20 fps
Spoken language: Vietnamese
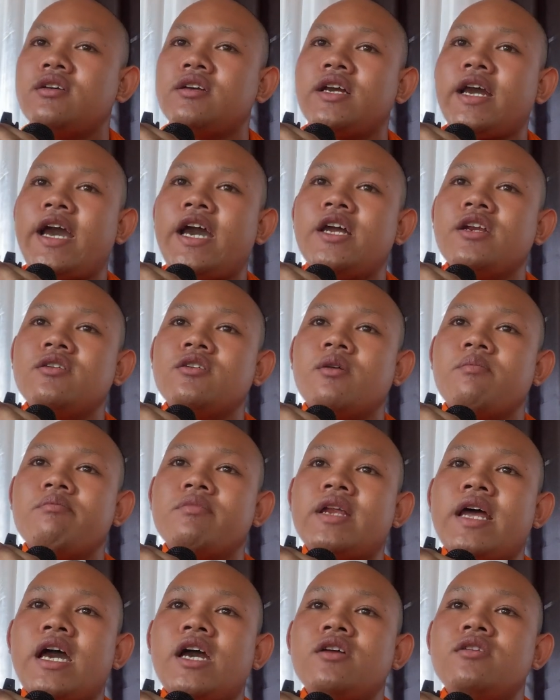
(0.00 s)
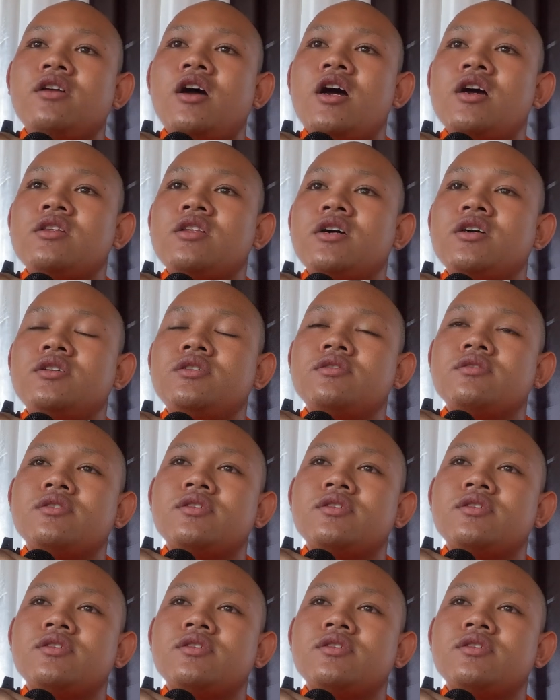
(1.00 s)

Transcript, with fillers: can cầm đau đo từ